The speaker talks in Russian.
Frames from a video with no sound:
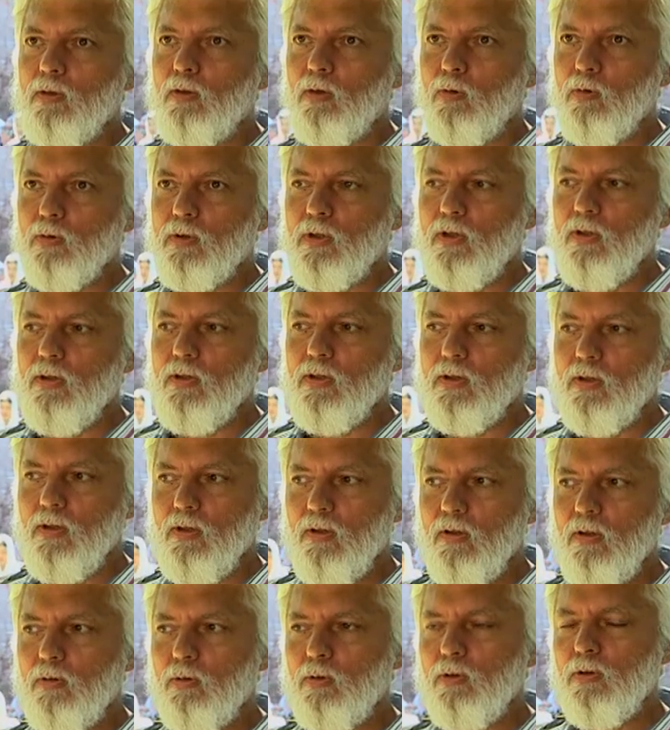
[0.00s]
Это русский
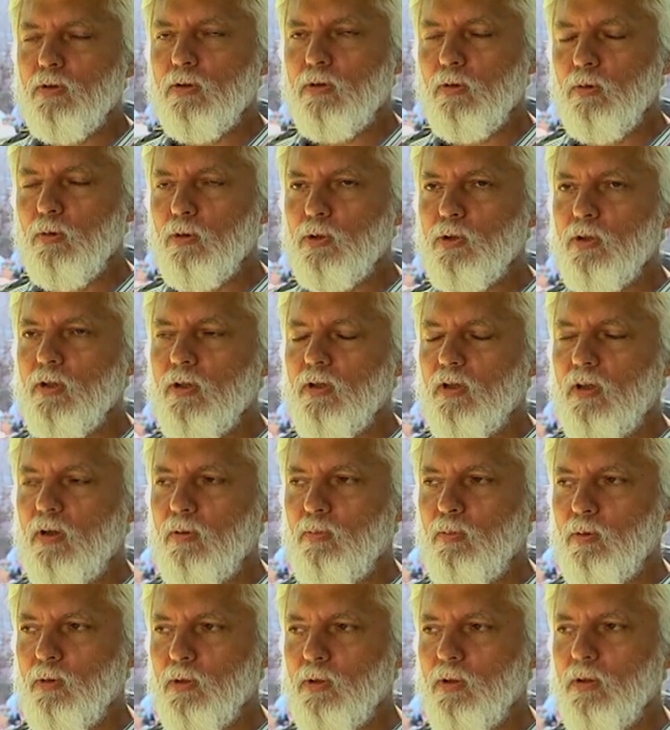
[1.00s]
стиль, очень сложная
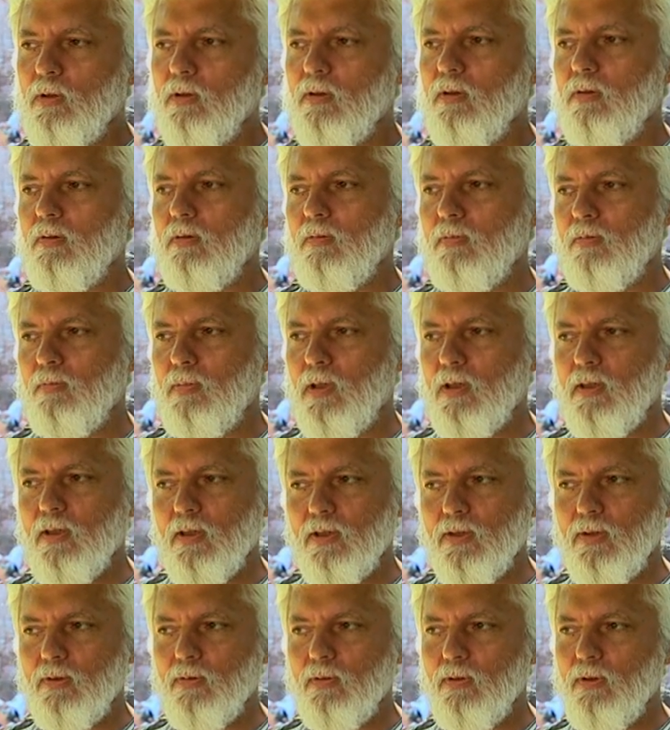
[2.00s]
работа,
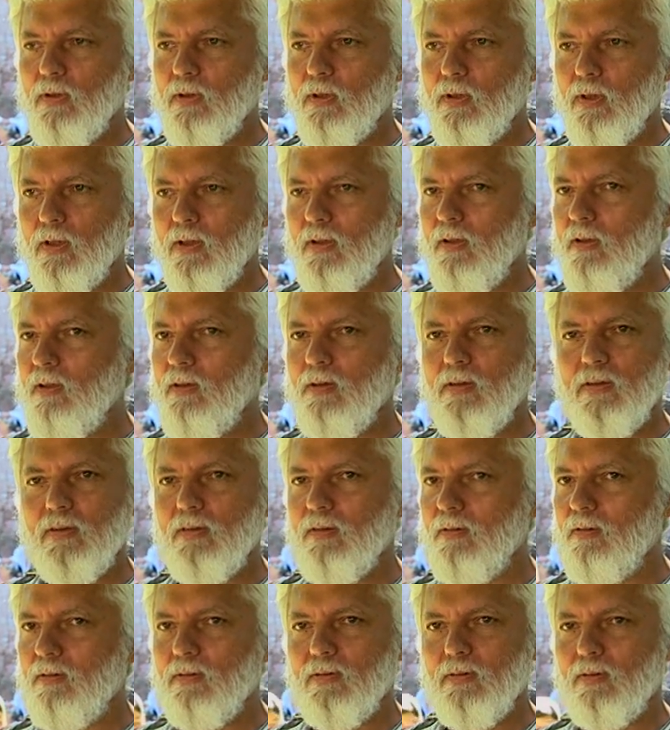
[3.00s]
богатство
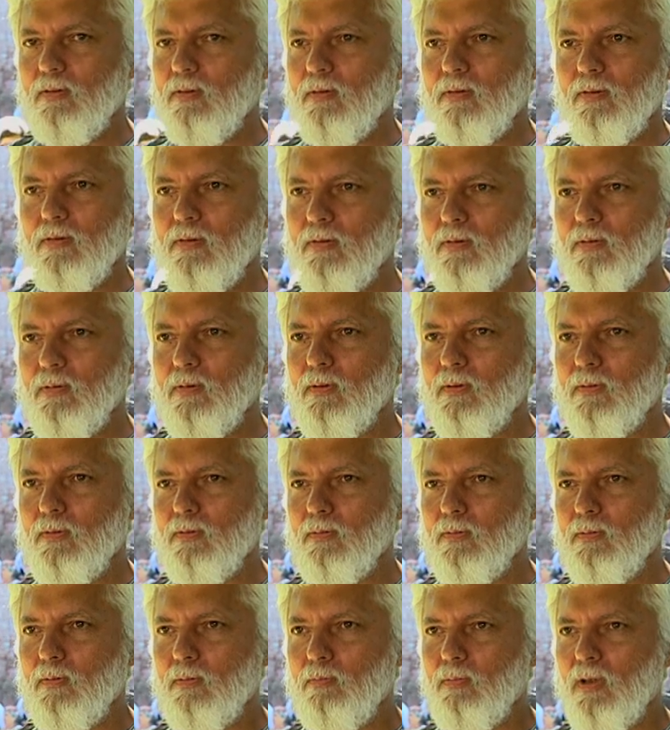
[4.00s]
деталей,
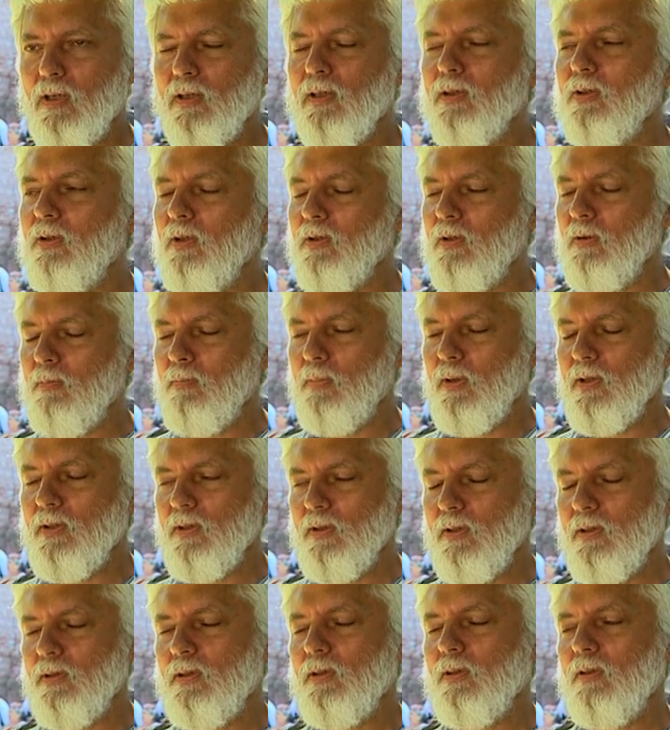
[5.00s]
богатая
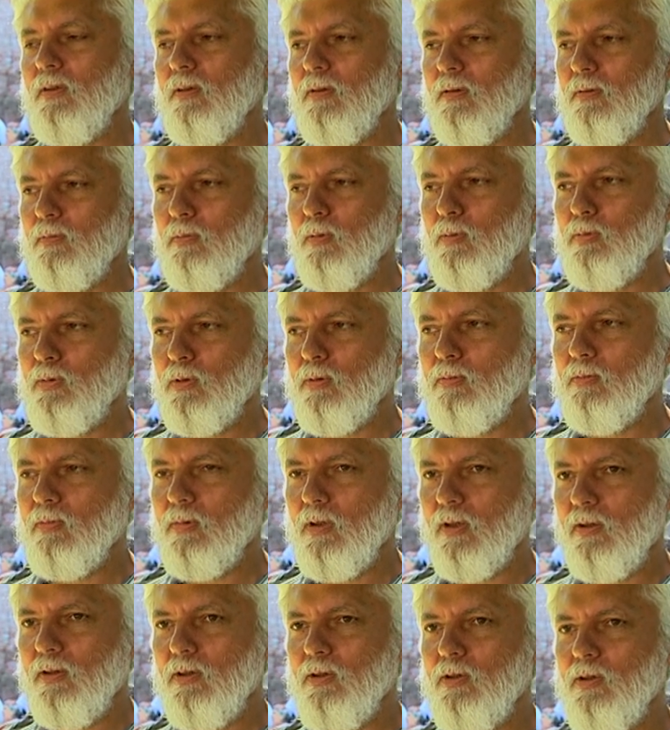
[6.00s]
композиция. В общем,
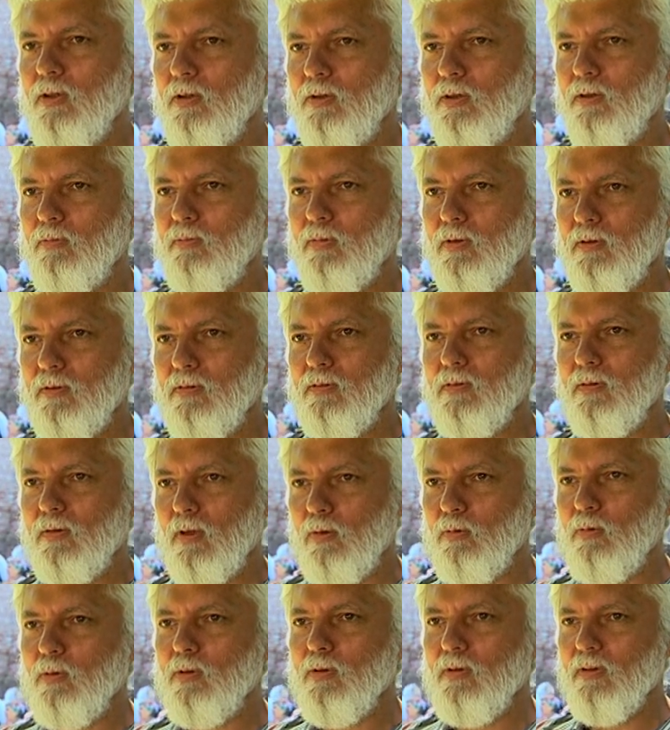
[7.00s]
архитектор был
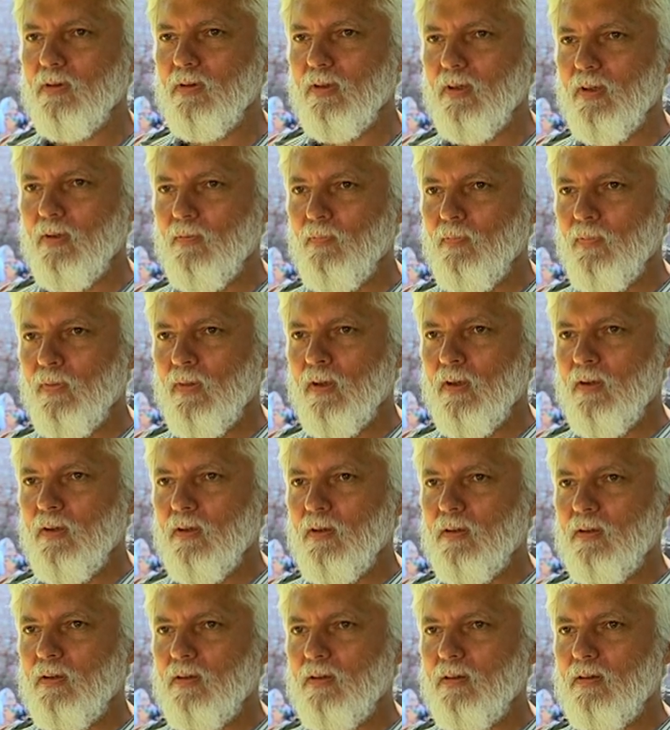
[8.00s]
такой,
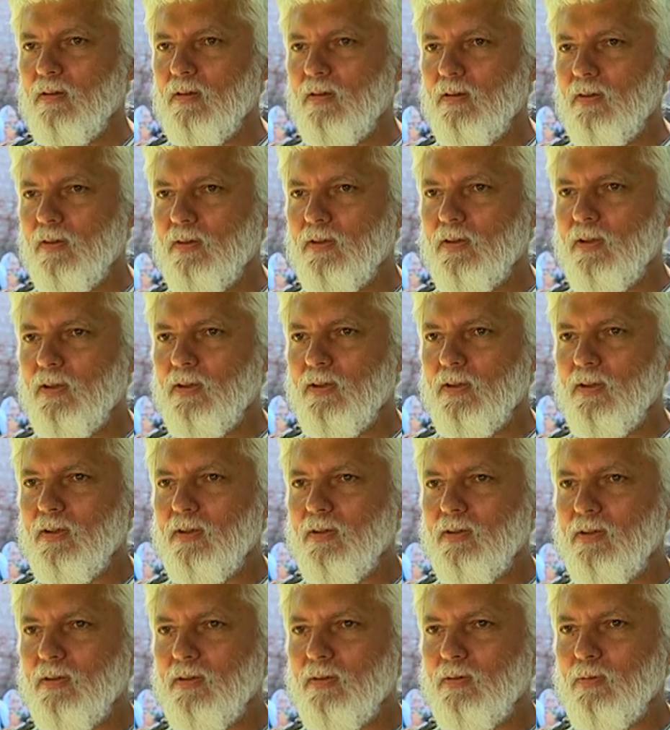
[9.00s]
э, как
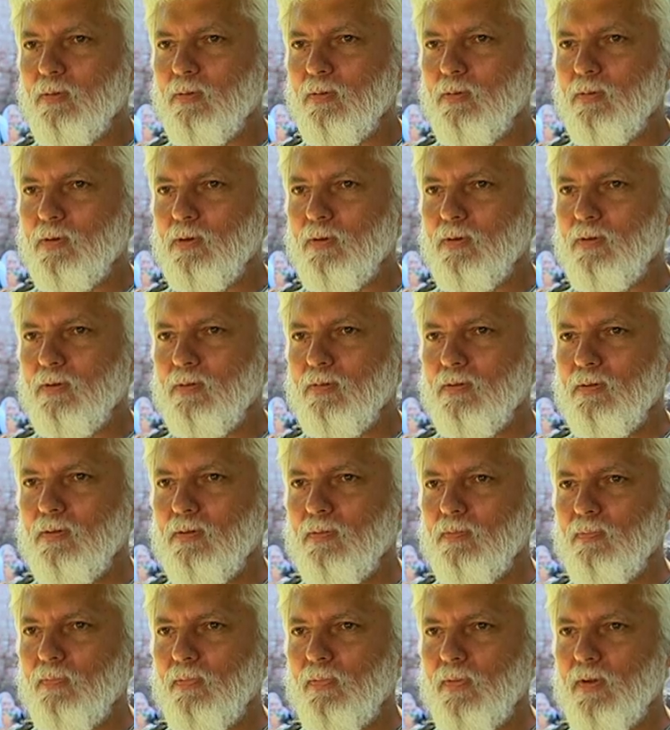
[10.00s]
сказать, очень
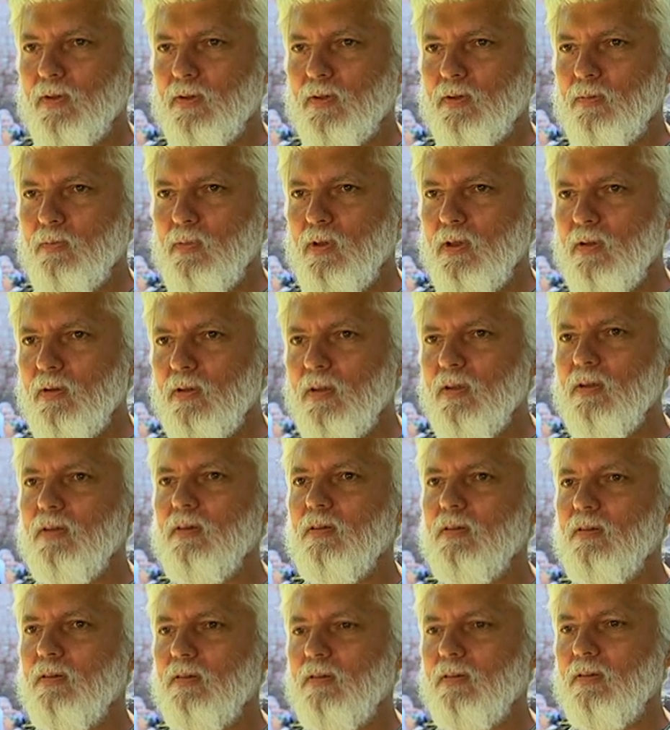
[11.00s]
смелый
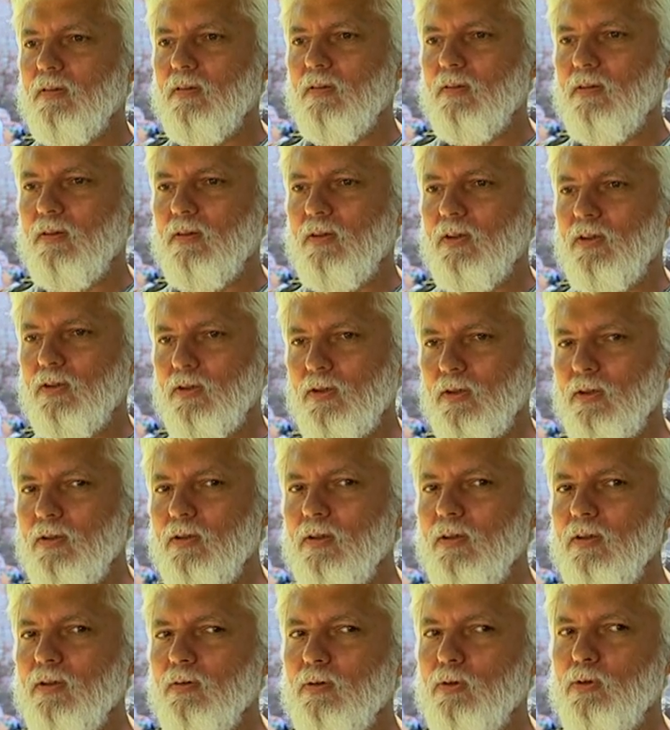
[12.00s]

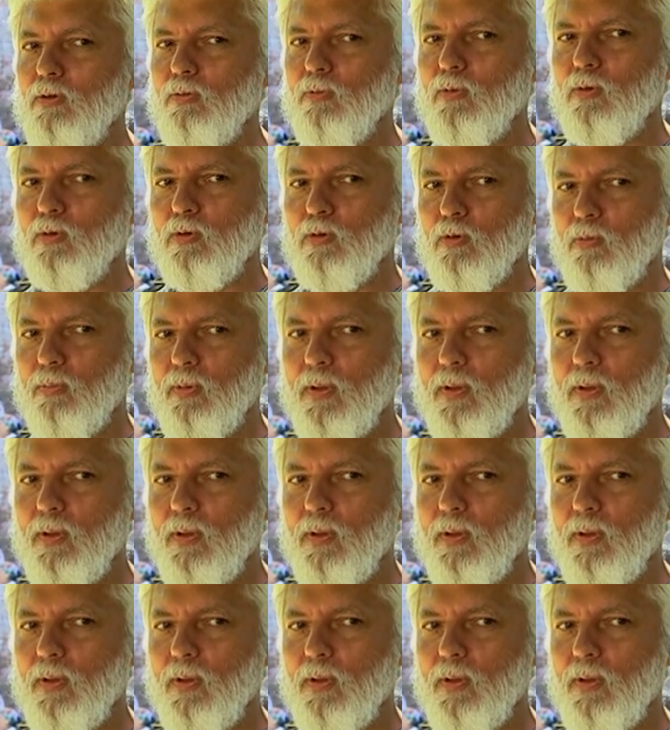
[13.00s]
решительный, очень много чего